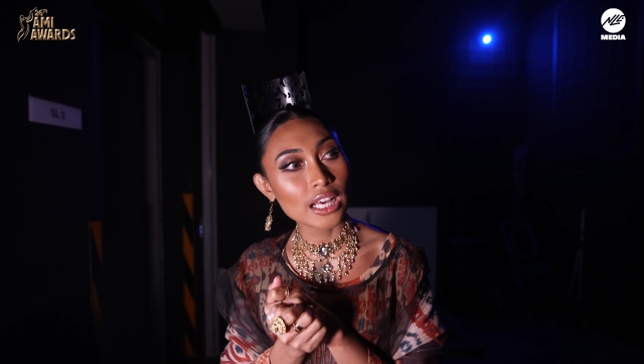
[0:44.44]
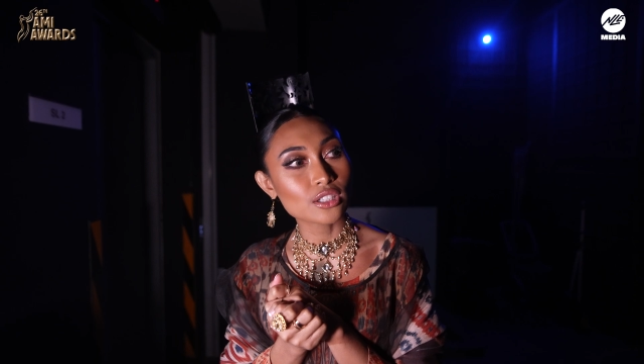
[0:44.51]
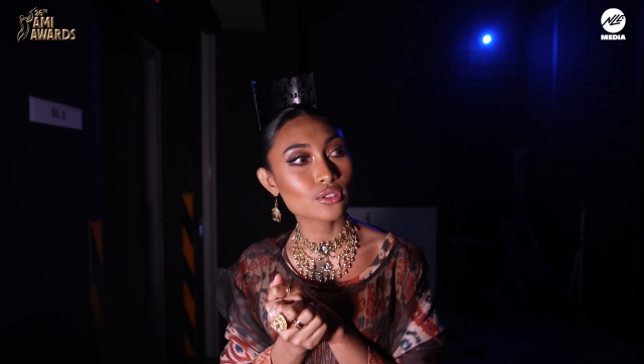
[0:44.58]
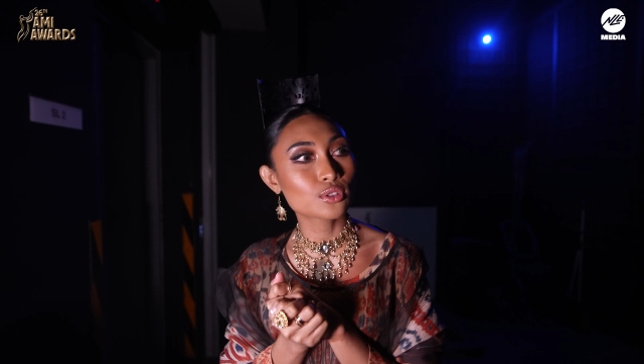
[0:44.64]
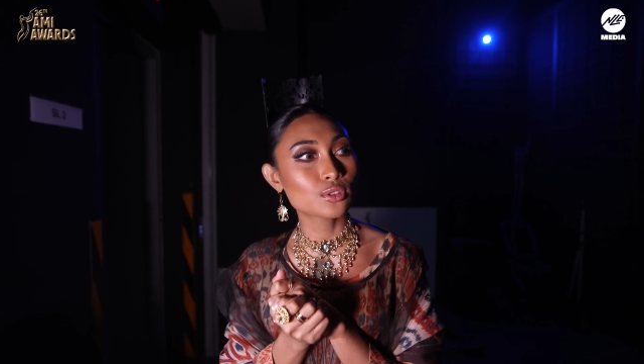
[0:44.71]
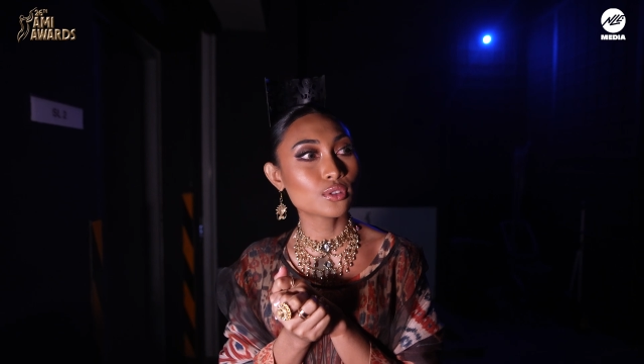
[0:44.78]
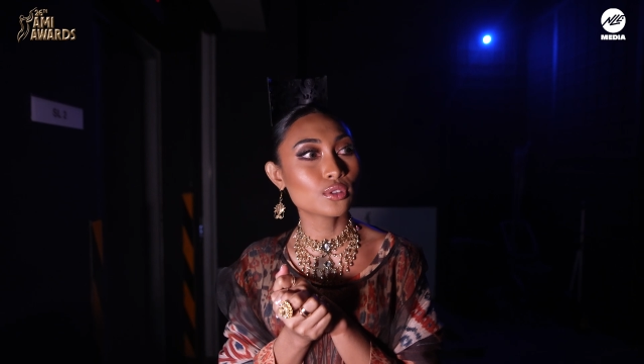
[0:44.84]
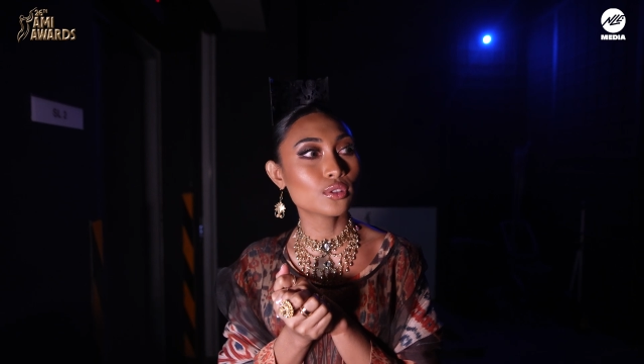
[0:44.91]

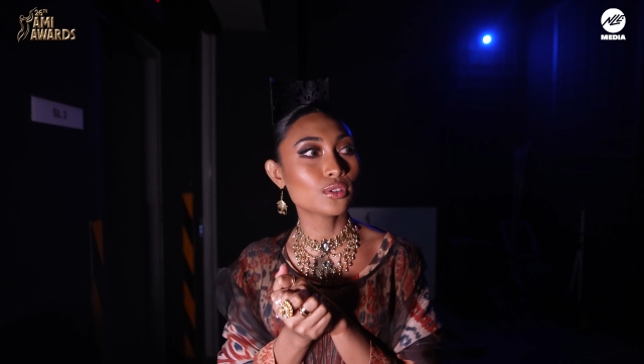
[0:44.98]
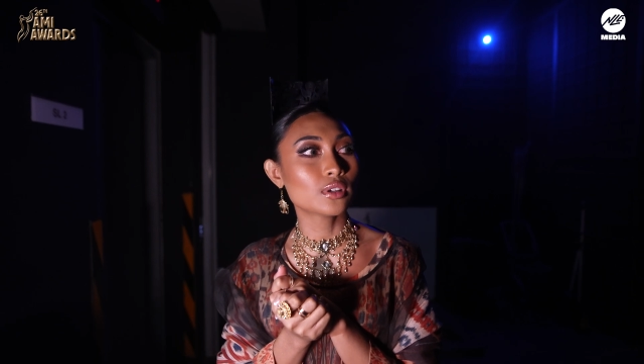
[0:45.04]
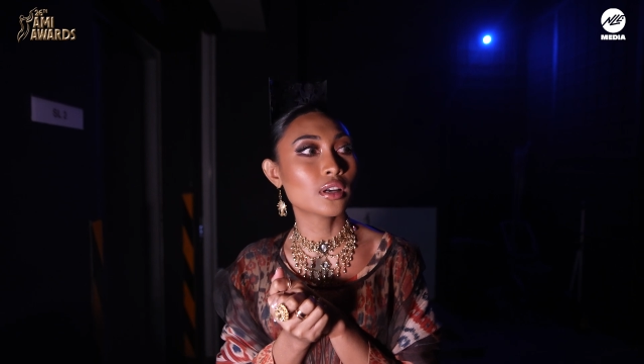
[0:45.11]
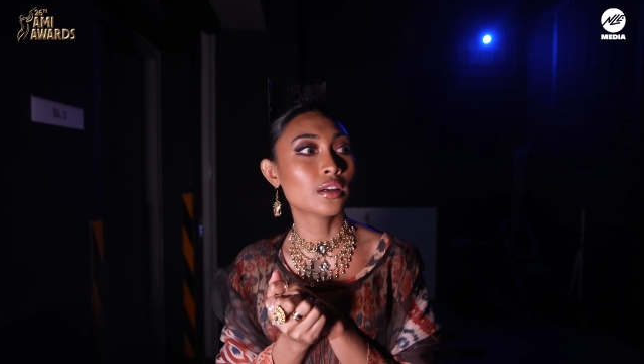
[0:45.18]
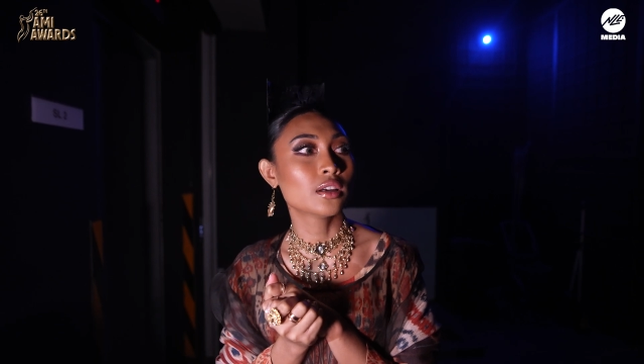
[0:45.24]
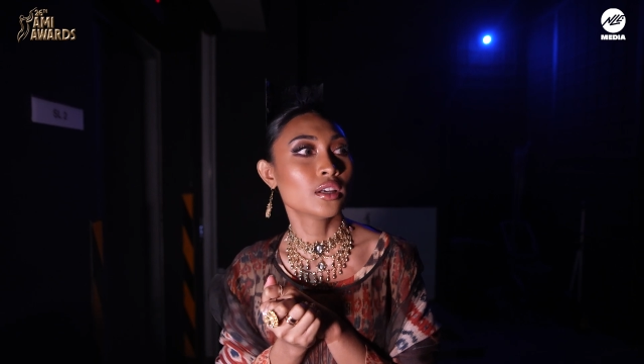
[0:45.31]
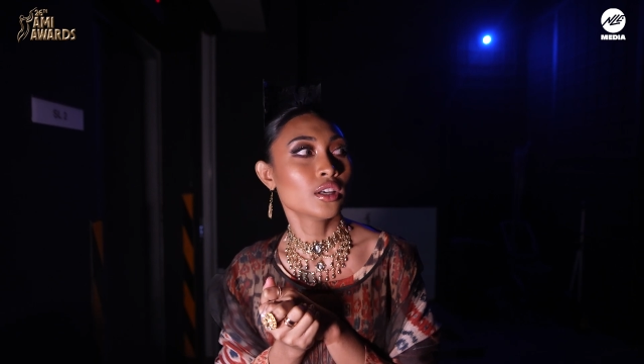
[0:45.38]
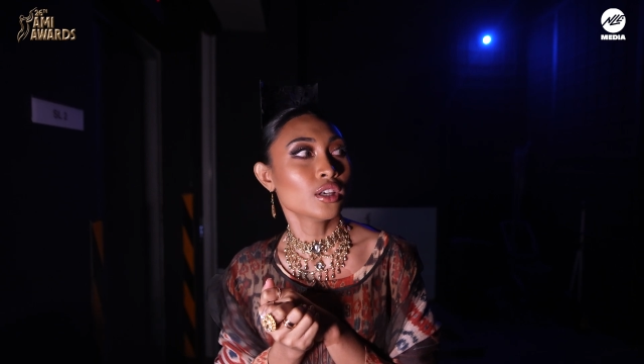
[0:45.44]

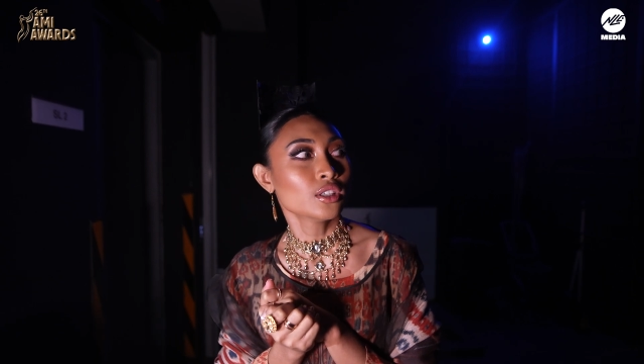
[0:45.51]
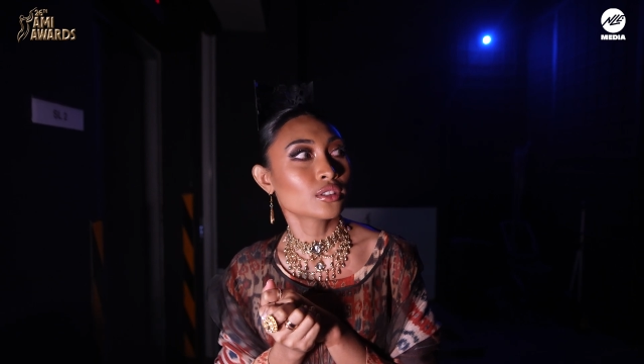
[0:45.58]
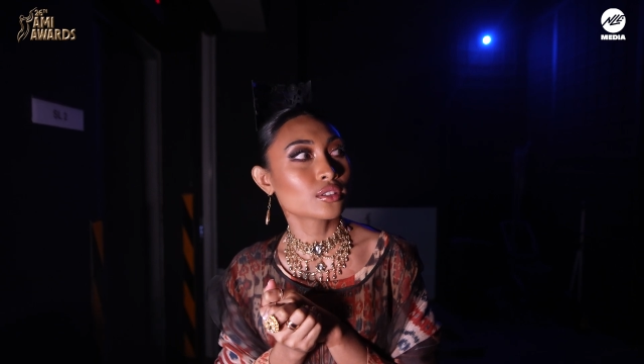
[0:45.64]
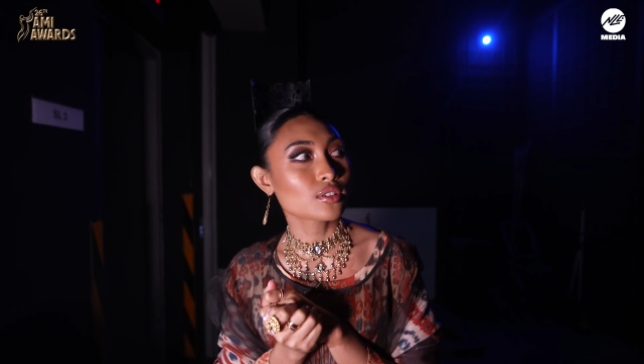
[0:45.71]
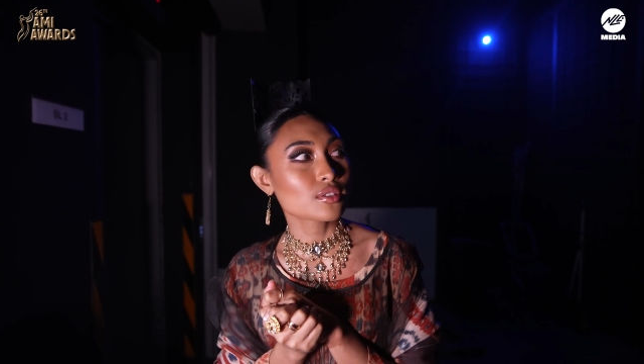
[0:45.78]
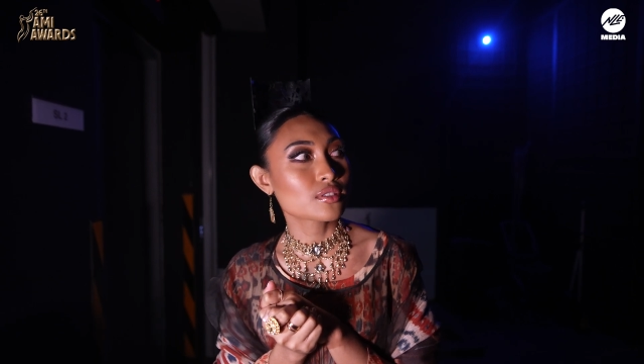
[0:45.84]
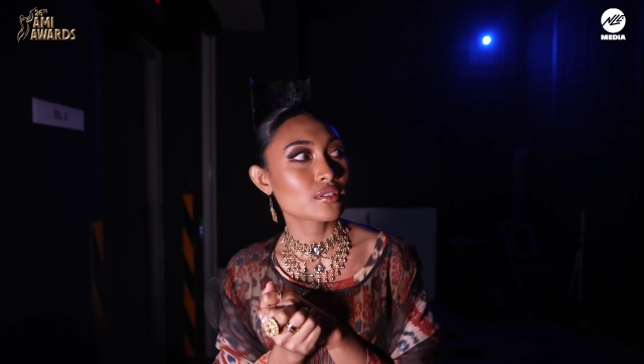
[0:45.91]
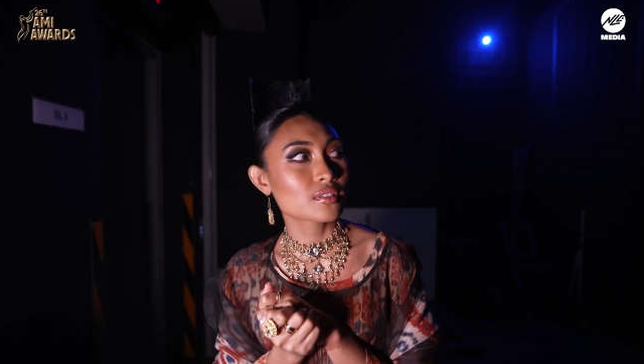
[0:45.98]
langsung
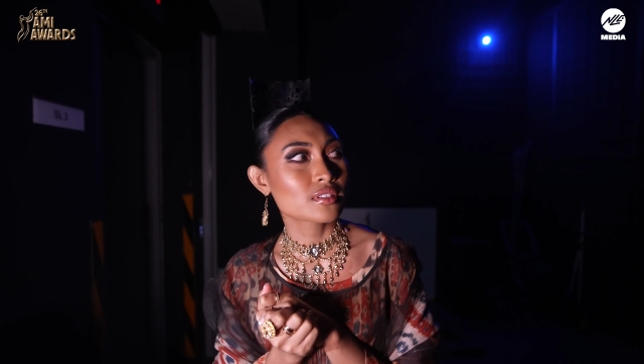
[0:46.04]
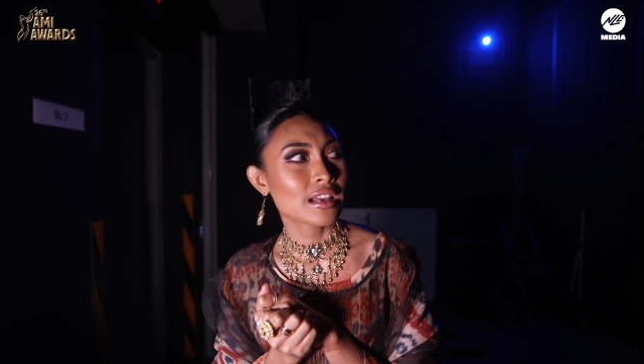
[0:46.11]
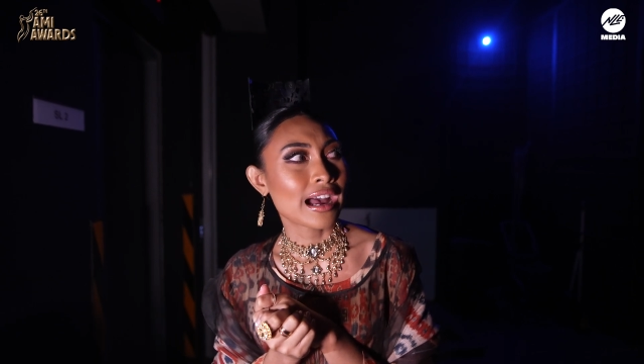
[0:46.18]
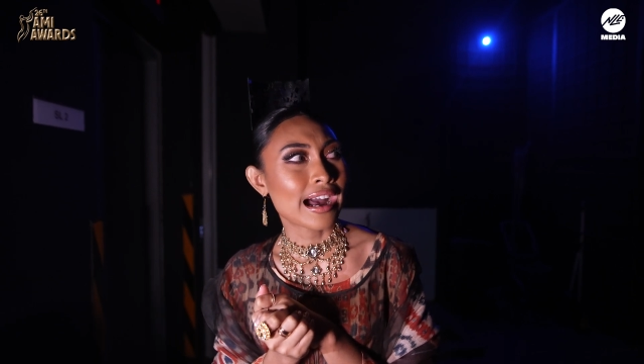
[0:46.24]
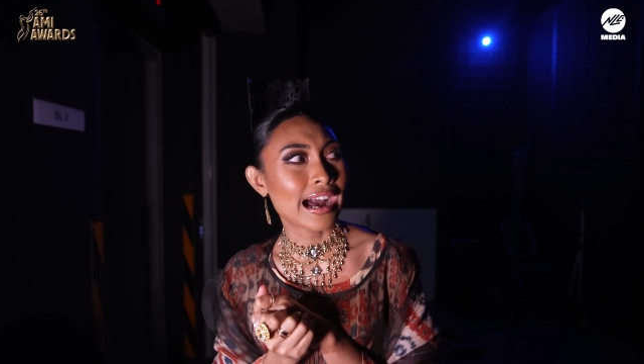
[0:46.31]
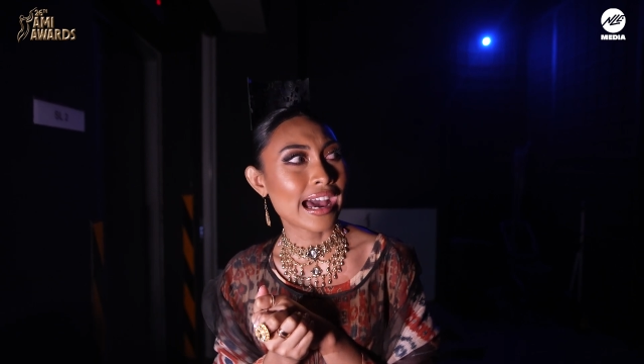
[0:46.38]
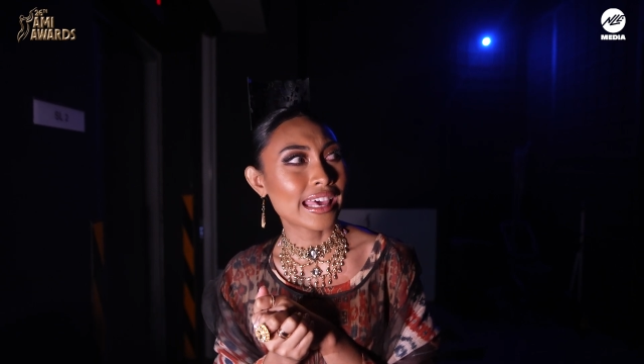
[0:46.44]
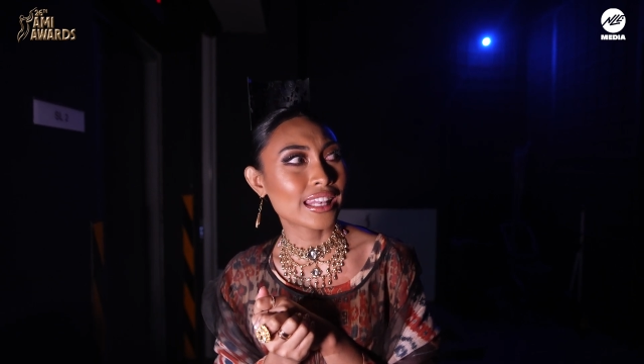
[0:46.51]
terus
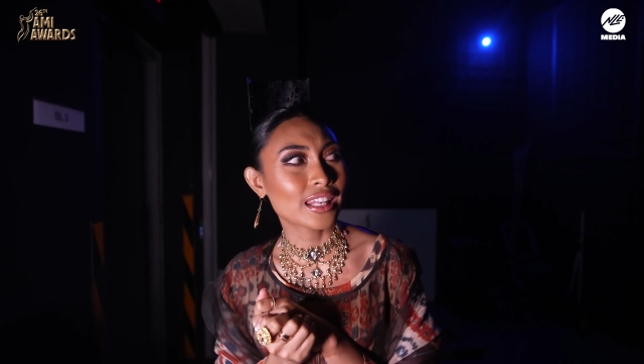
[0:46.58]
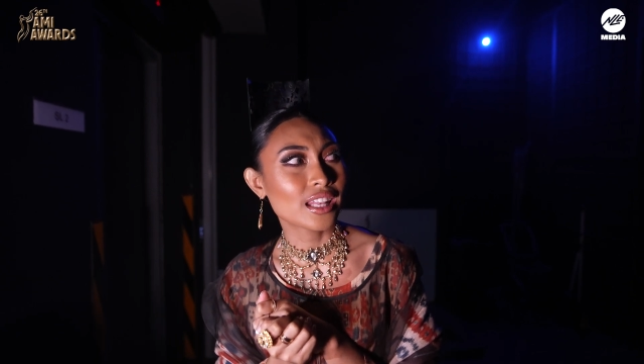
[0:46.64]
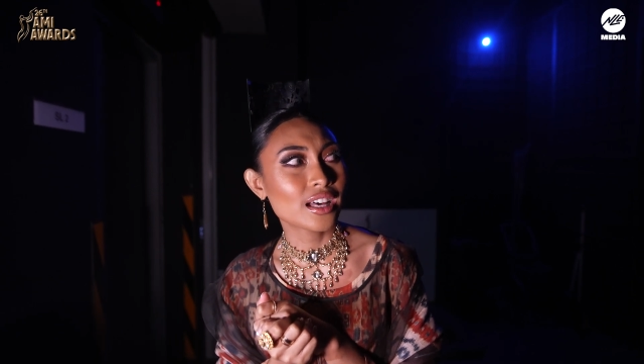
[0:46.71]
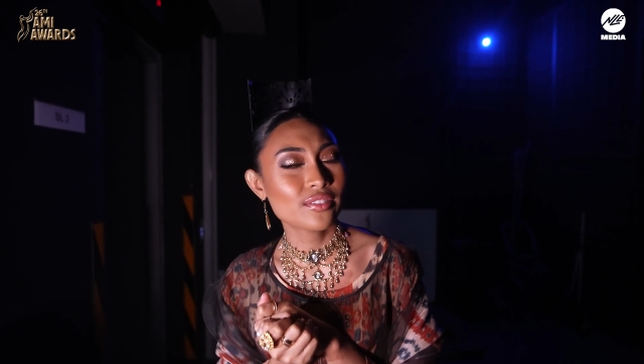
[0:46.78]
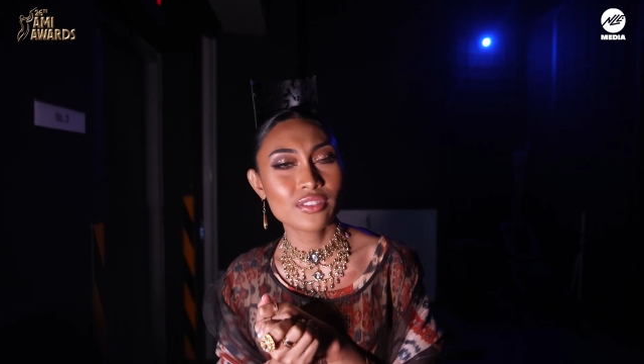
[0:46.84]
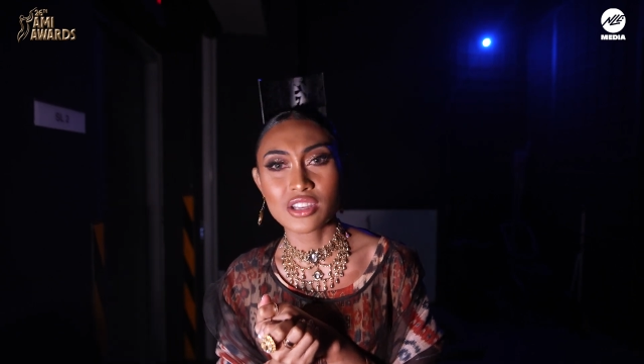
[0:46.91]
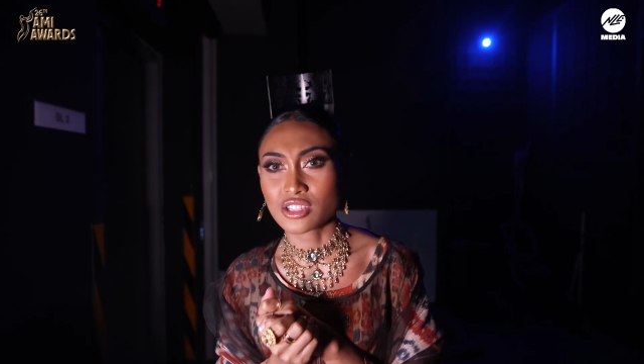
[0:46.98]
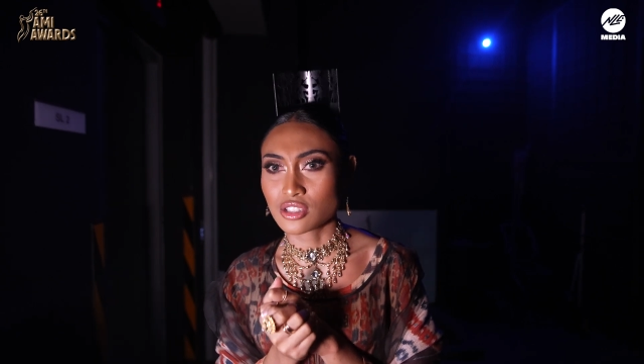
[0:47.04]
I
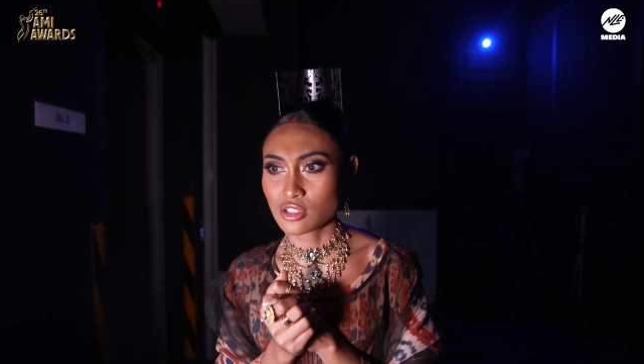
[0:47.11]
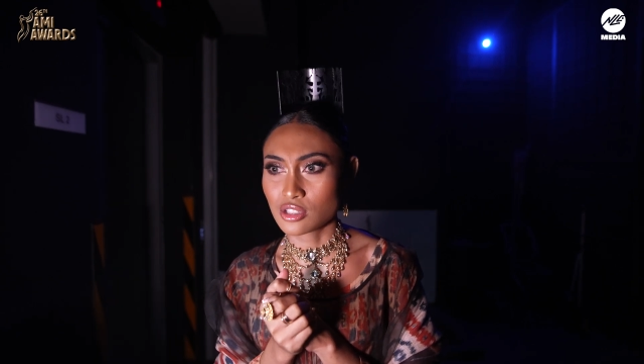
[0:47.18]
love the